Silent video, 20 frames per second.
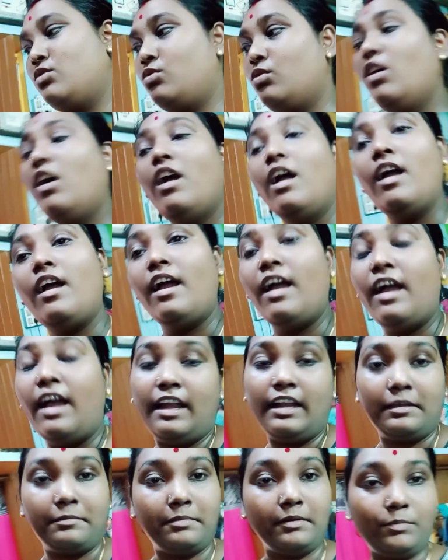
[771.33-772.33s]
কিন্তু
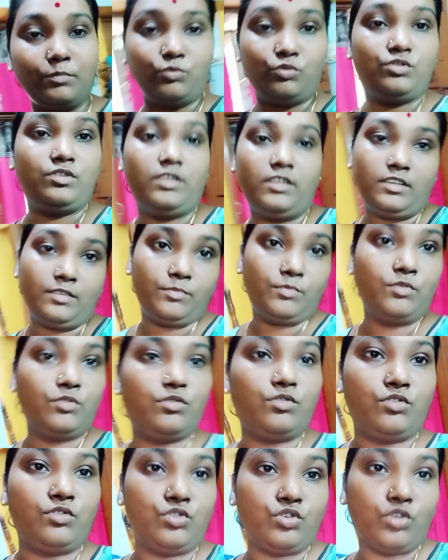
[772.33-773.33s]
আরেকবার মুছে
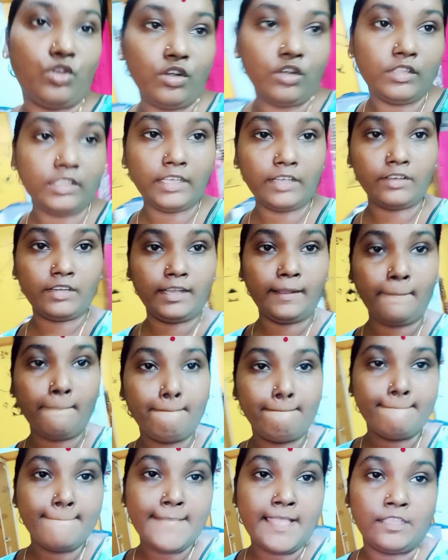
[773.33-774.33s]
নেব তো চলো তাহলে
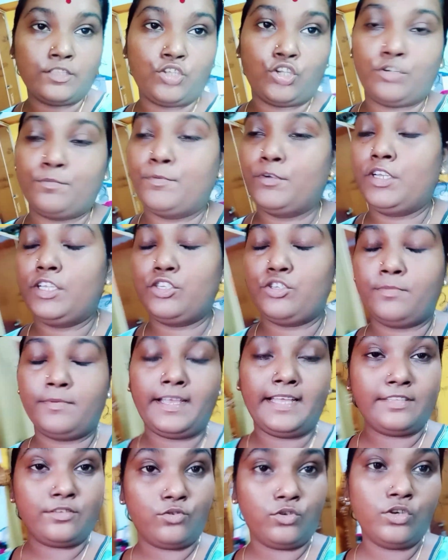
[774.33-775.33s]
ঝটপট
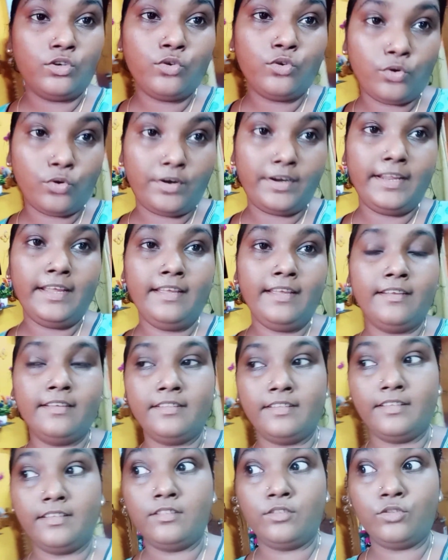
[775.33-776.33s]
এইসব কাজগুলো করে
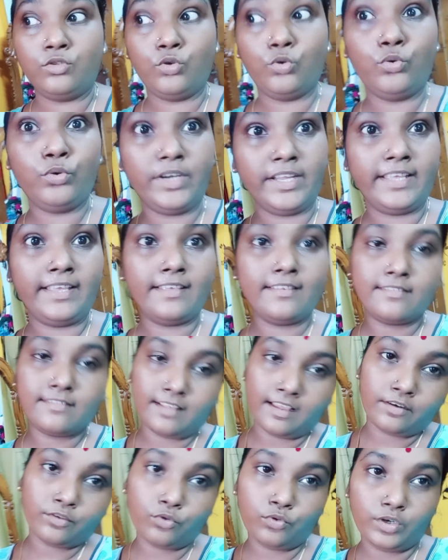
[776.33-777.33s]
দেন দৌড়ে গিয়ে
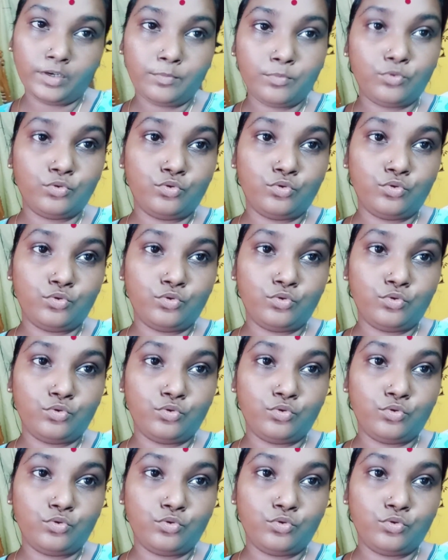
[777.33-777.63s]
স্নান করি